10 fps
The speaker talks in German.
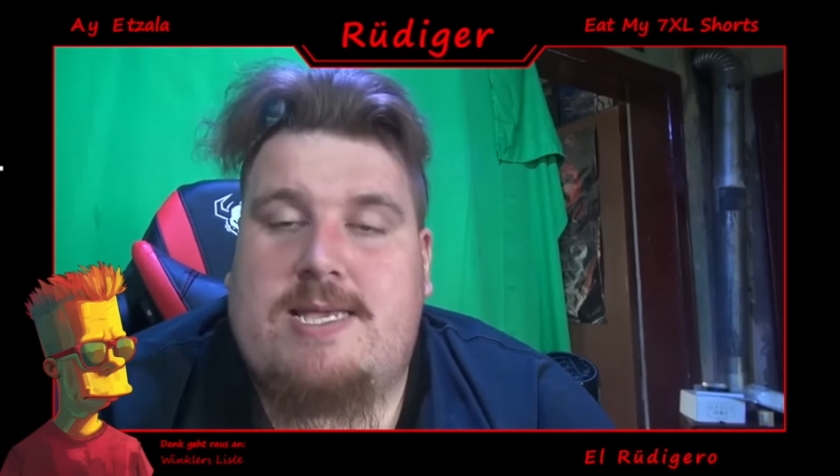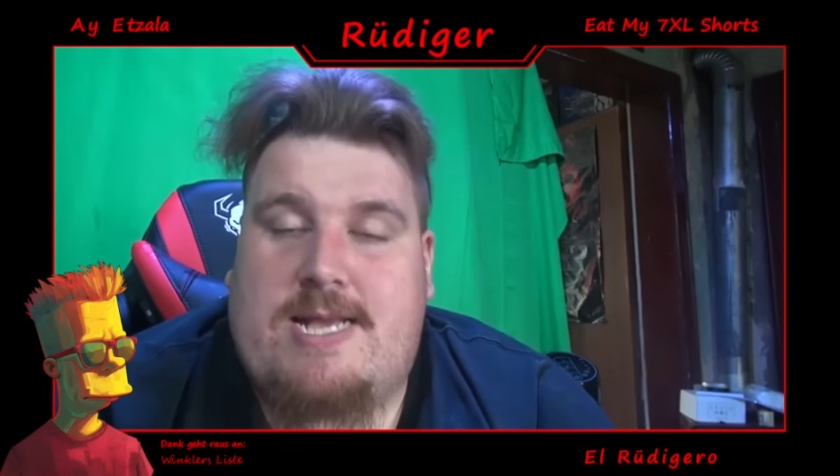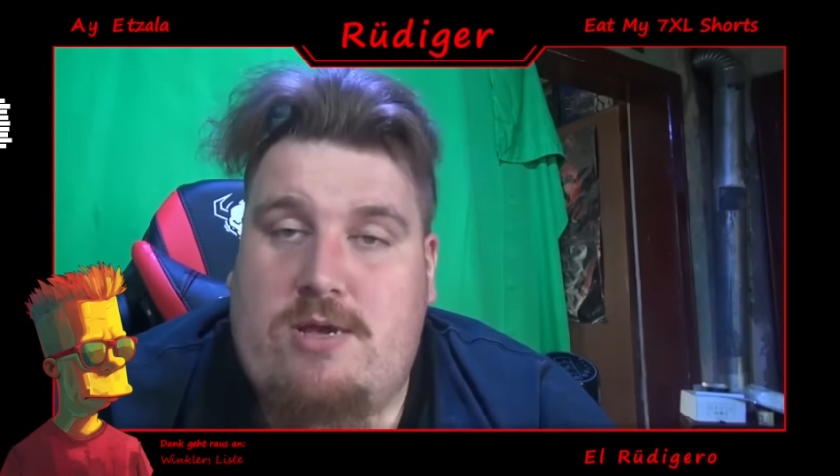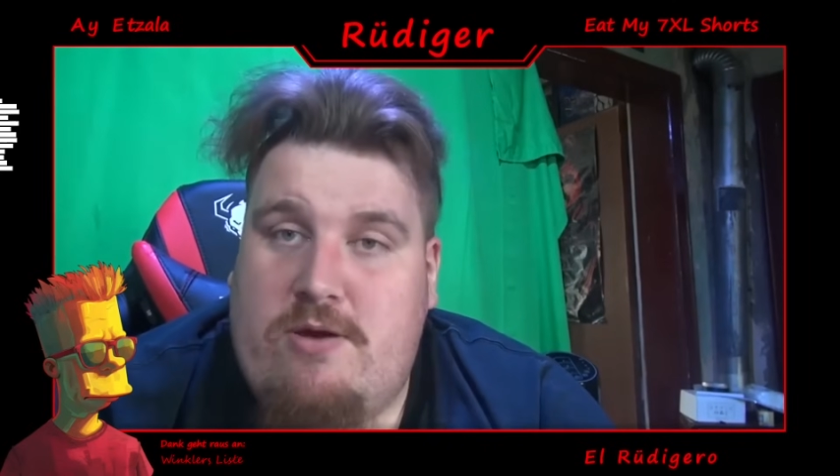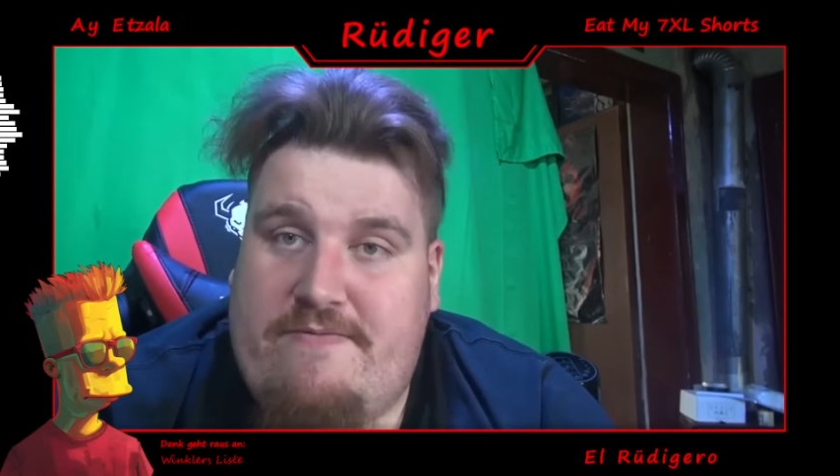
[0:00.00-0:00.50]

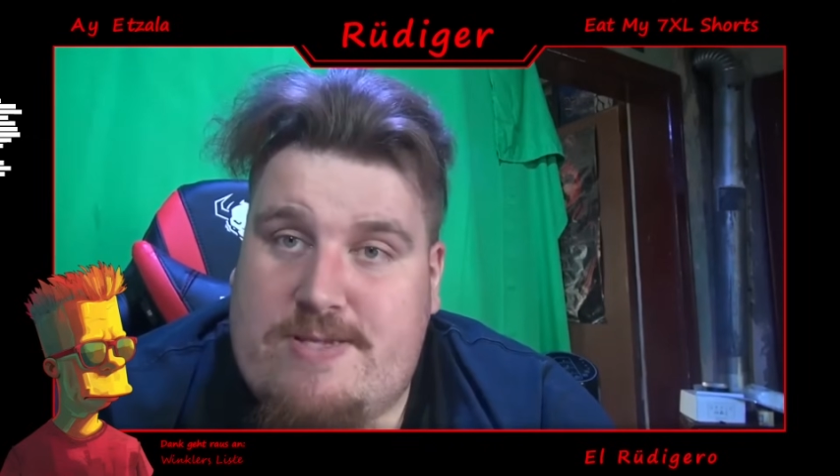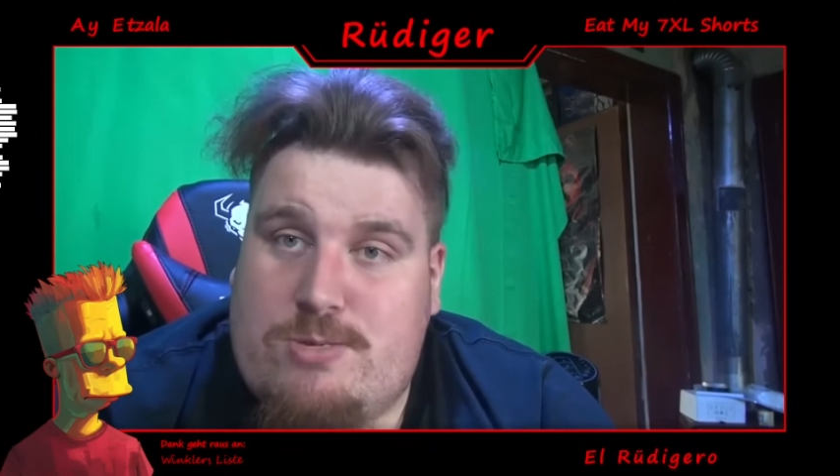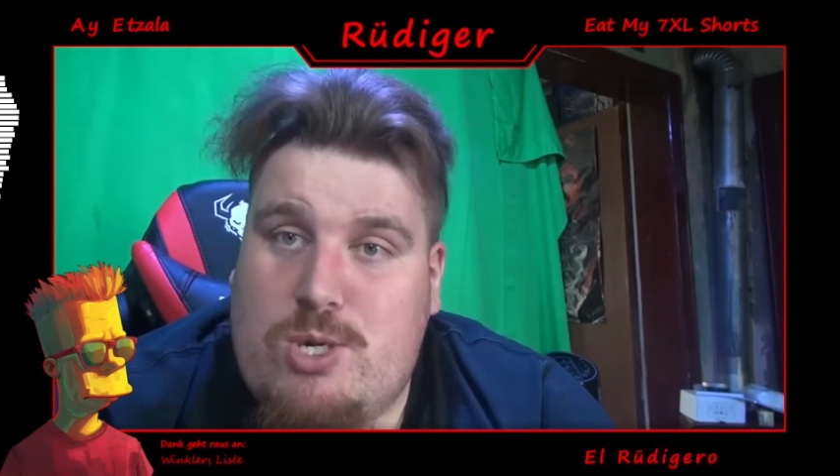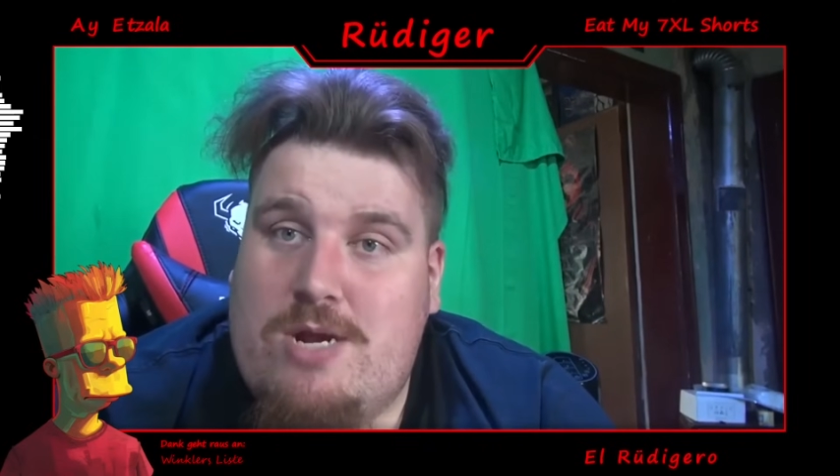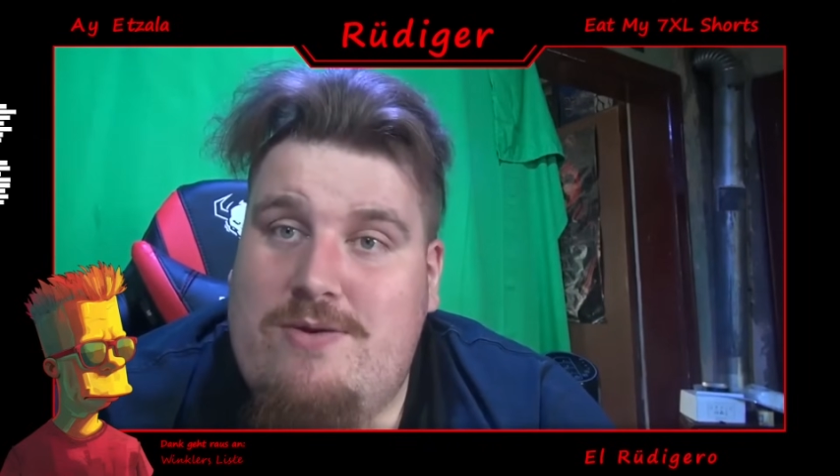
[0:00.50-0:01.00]
Danke euch fürs
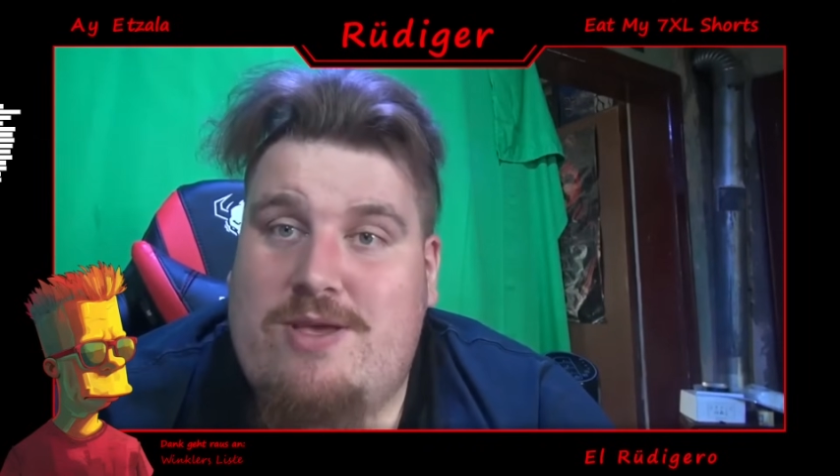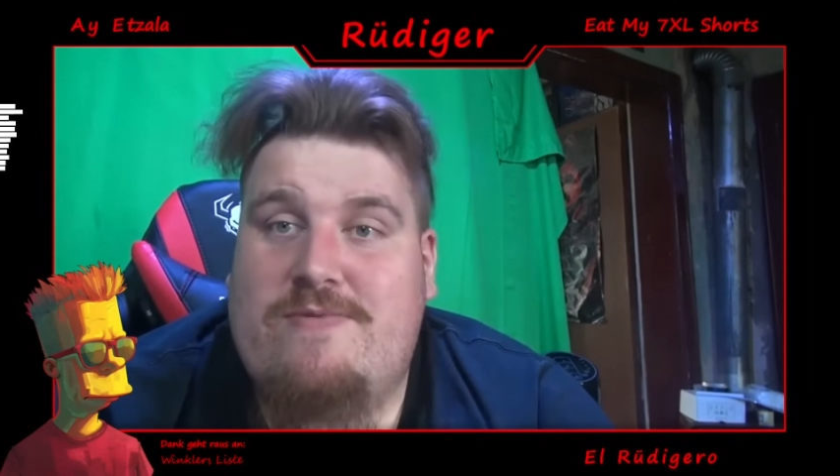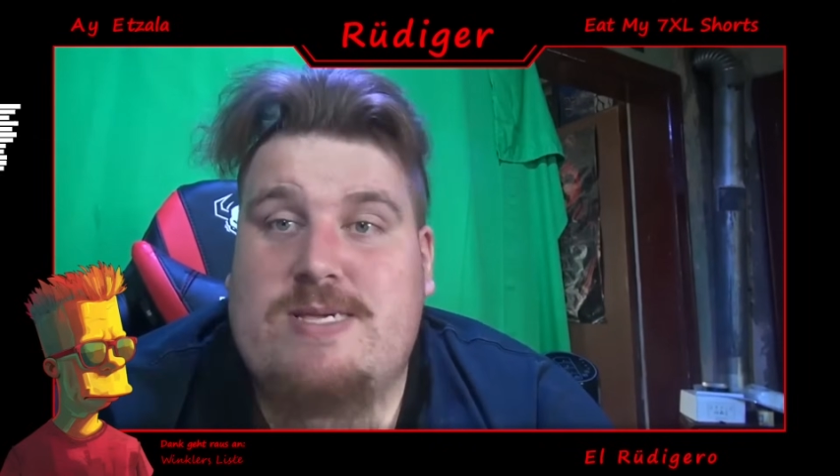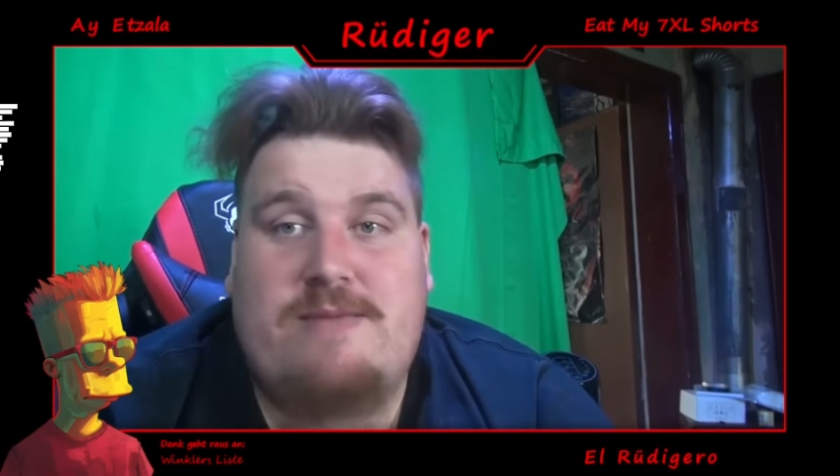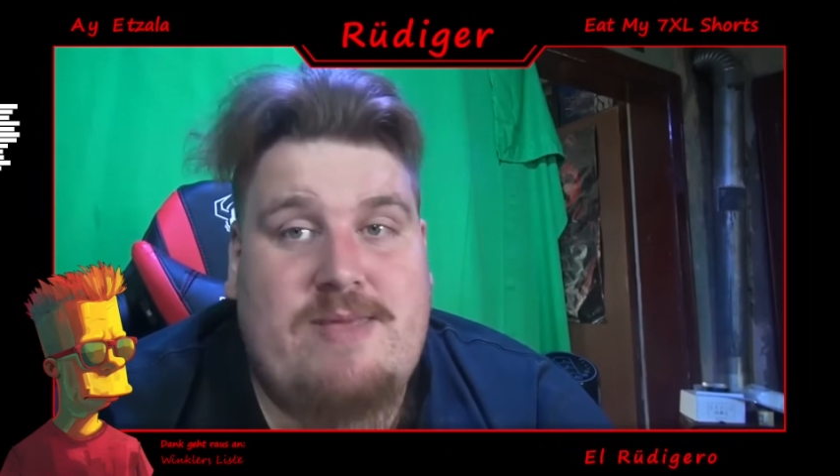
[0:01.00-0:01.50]
Zuschauen. Ich
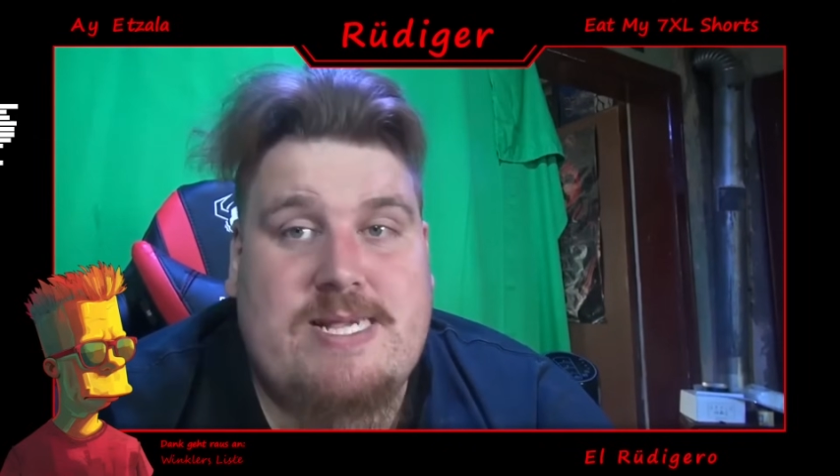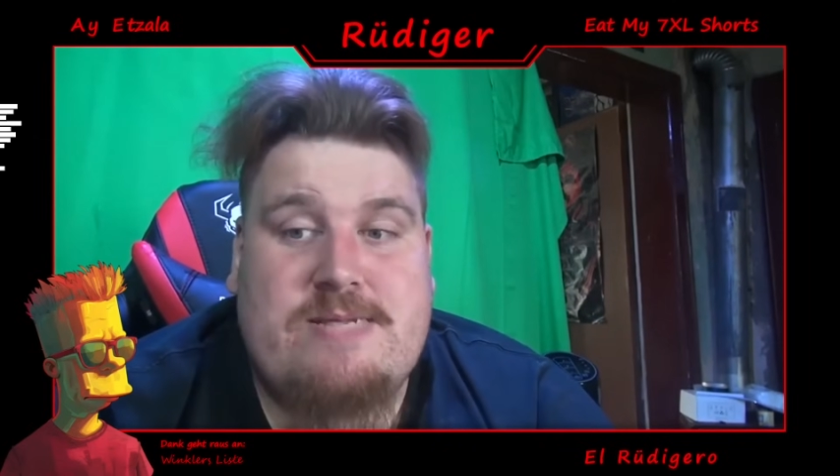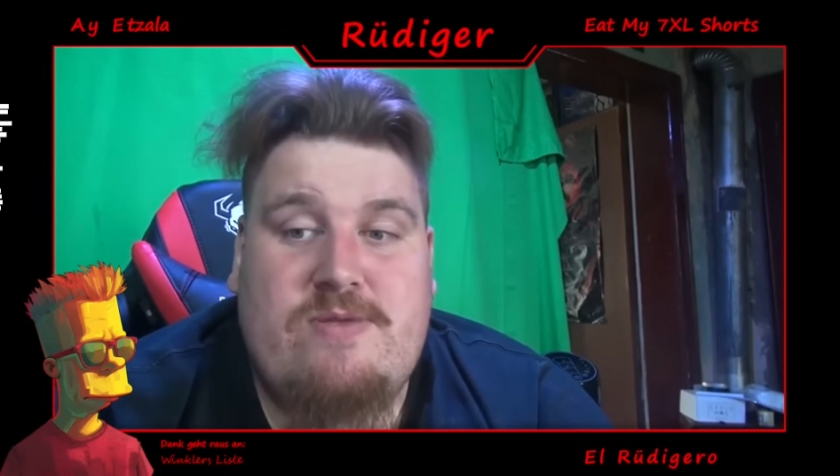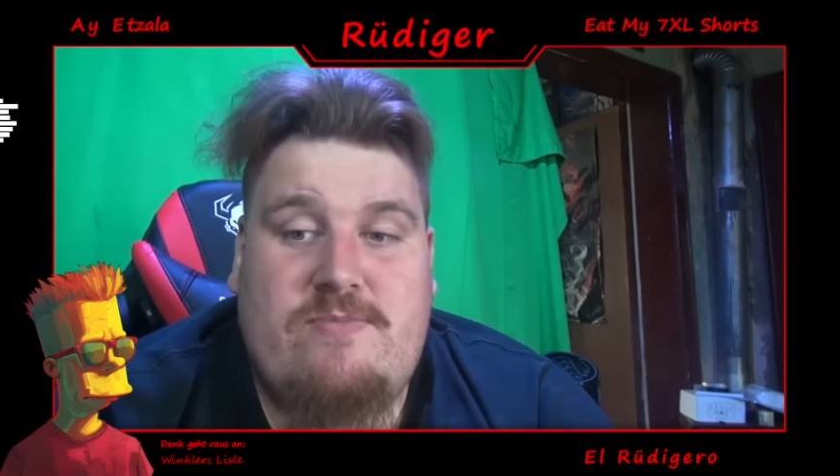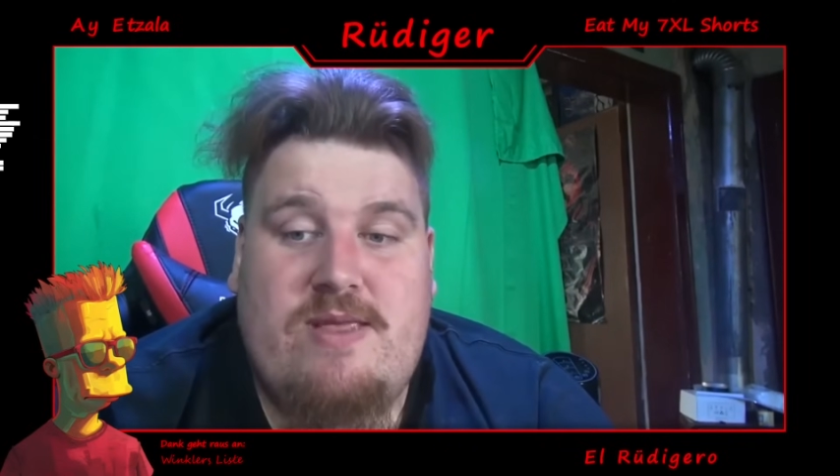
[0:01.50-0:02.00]
hoffe, ihr seid im
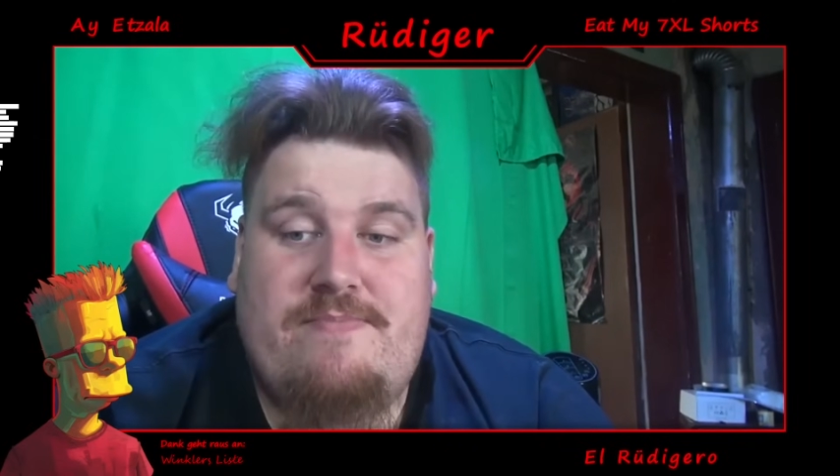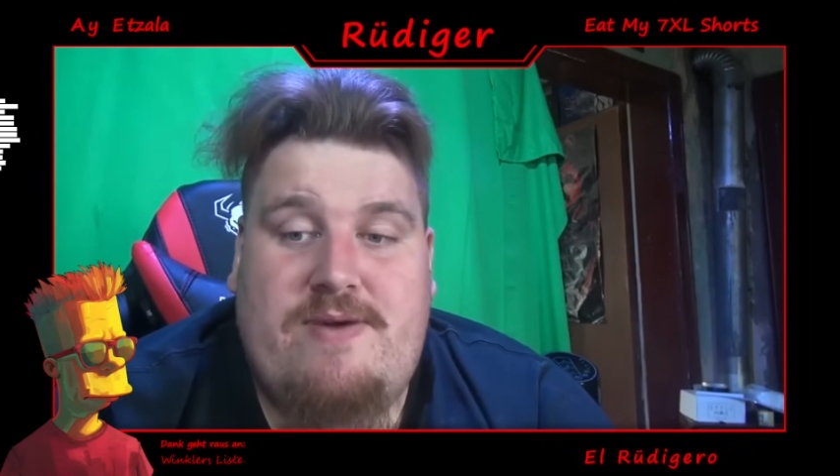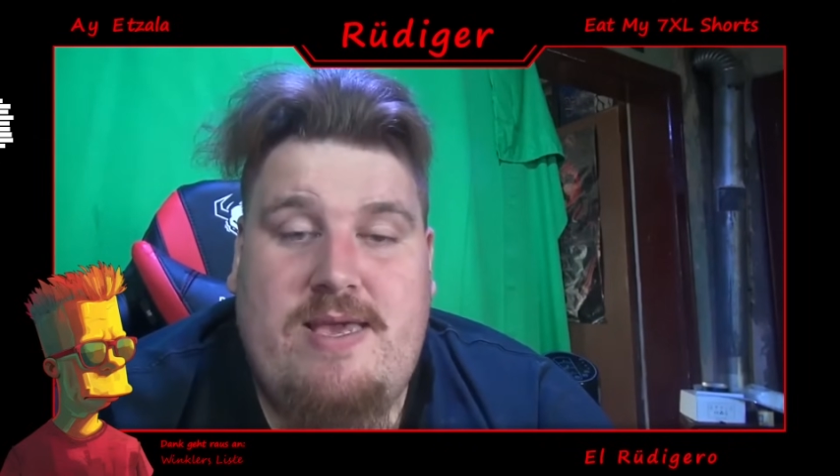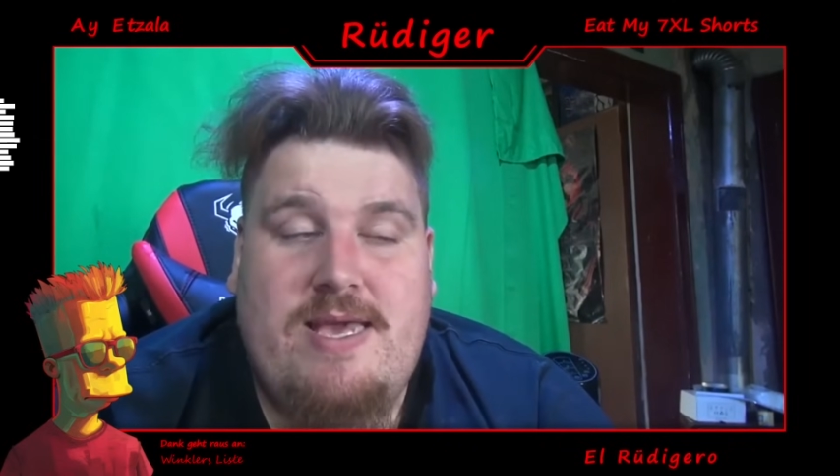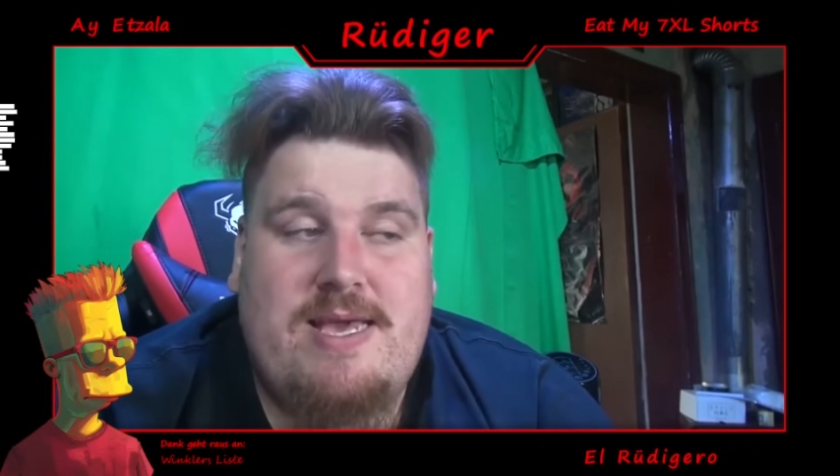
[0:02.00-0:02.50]
nächsten Video mit
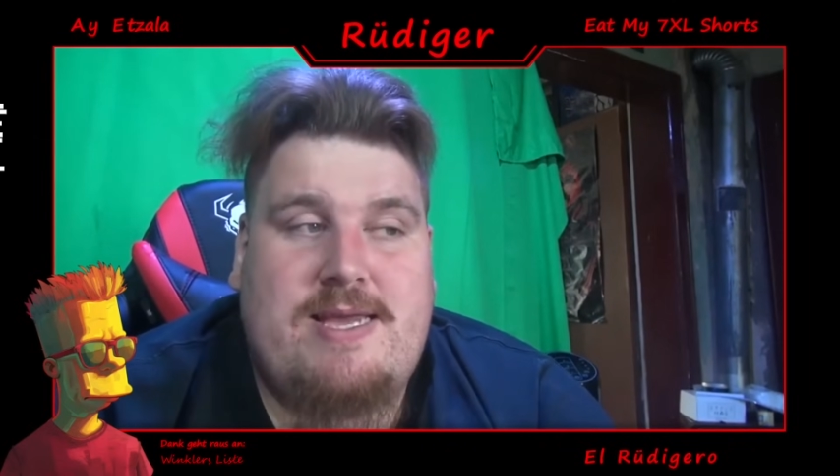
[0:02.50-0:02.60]
dabei.